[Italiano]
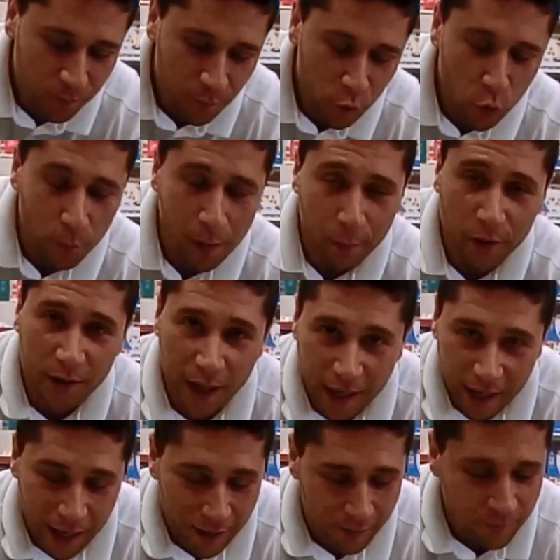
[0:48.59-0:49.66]
Dobbiamo
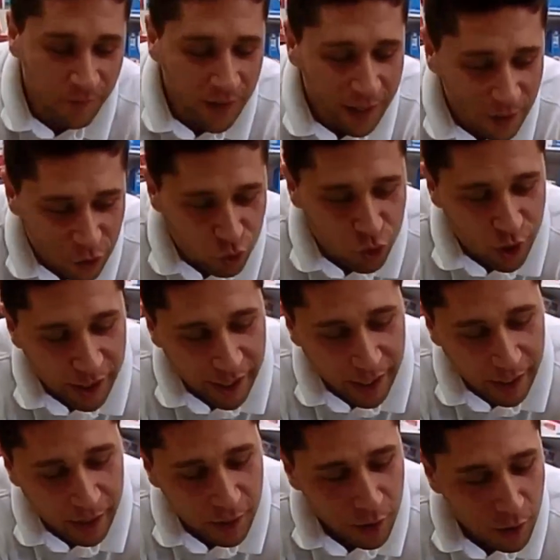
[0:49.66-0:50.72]
andare a
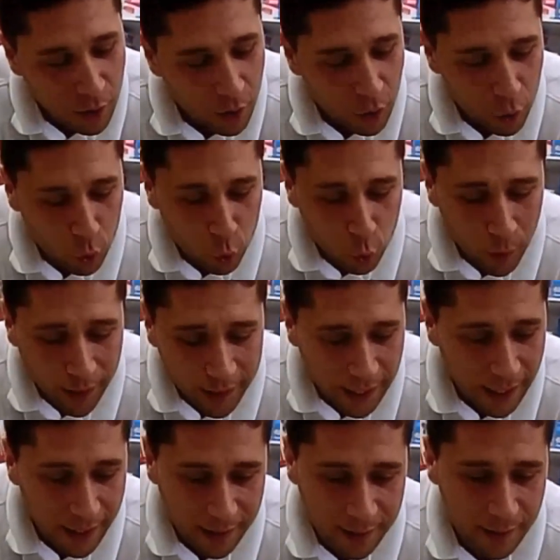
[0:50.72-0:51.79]
vincere due
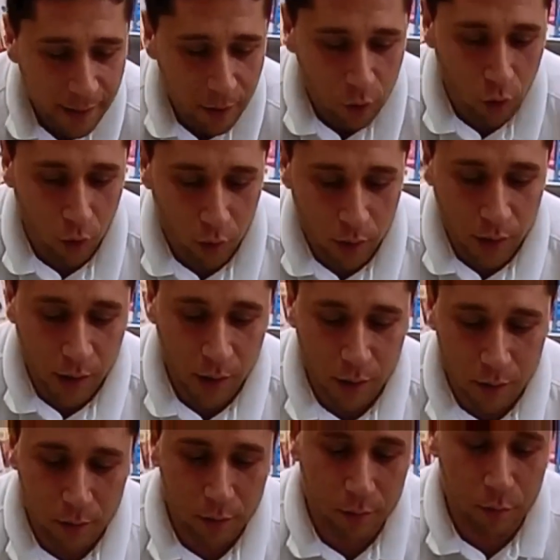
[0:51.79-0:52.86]
carte con
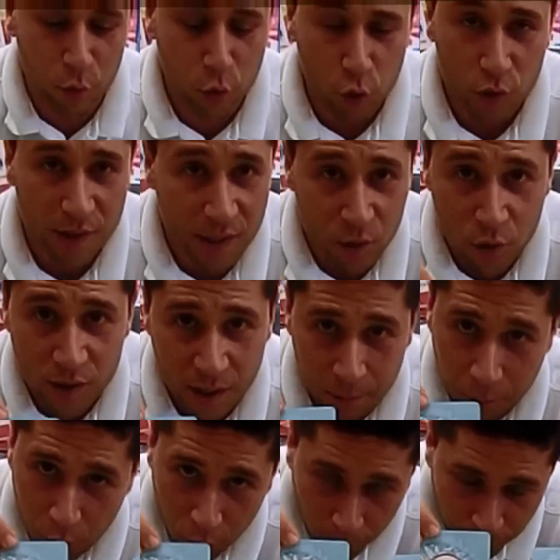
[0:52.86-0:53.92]
lo stesso
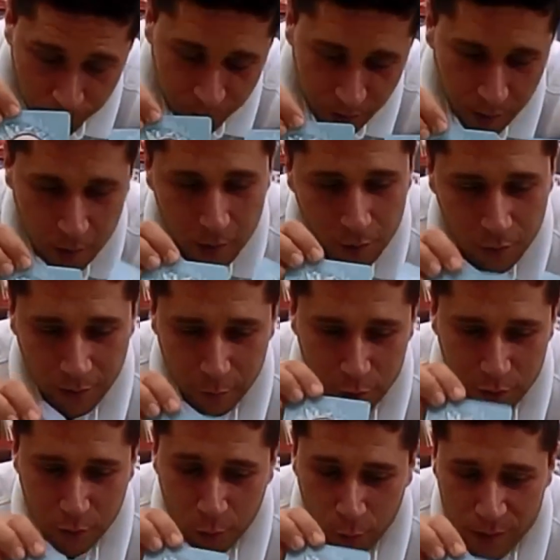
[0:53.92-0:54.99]
simbolo. Una
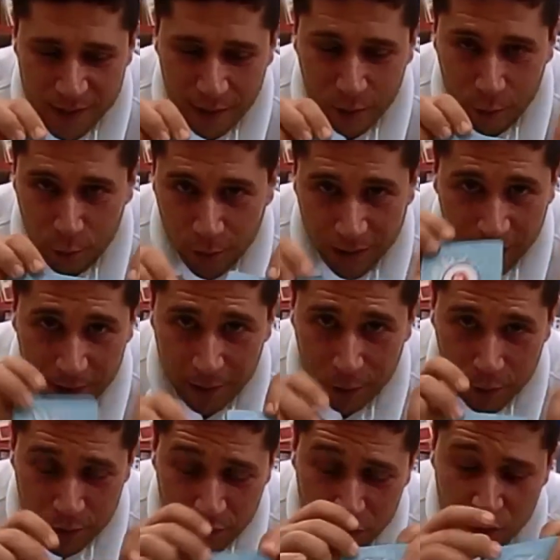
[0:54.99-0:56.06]
volta conquistato due carte
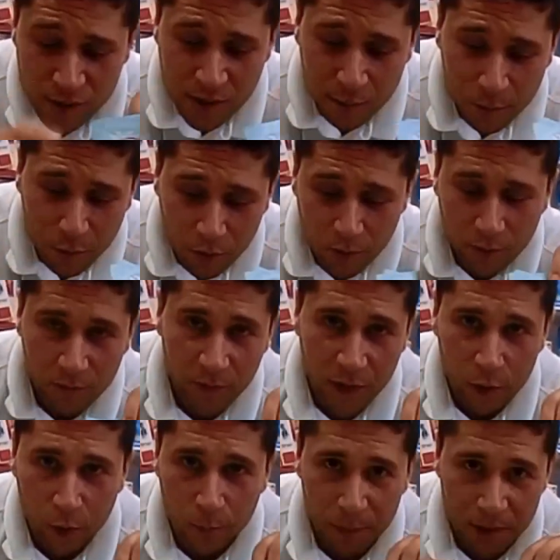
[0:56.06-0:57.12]
con lo stesso simbolo,
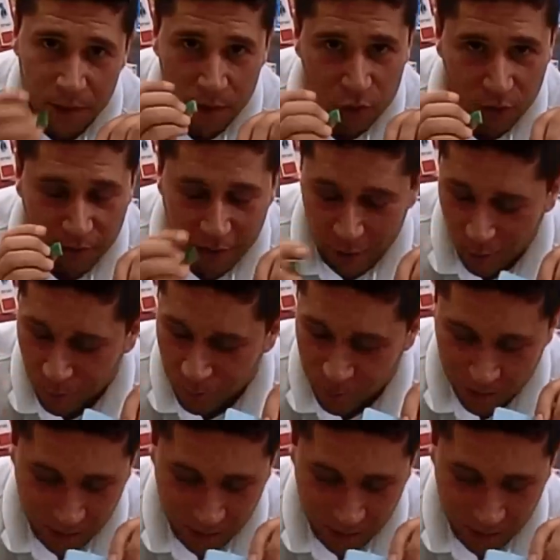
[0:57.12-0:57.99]
vinco un pezzo di cervello.